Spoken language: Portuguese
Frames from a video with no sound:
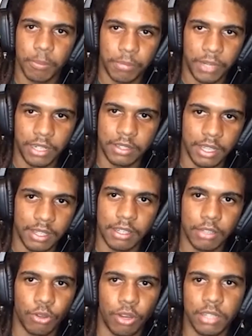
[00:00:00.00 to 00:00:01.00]
Para ele ter
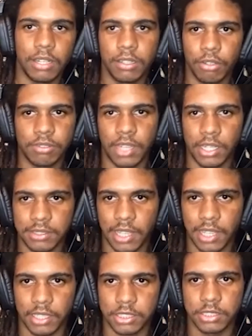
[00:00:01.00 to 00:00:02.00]
essa nota, ele não sai de
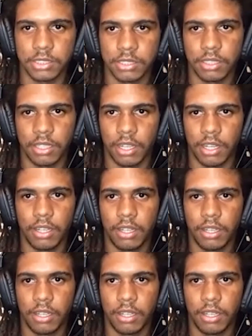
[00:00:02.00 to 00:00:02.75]
né?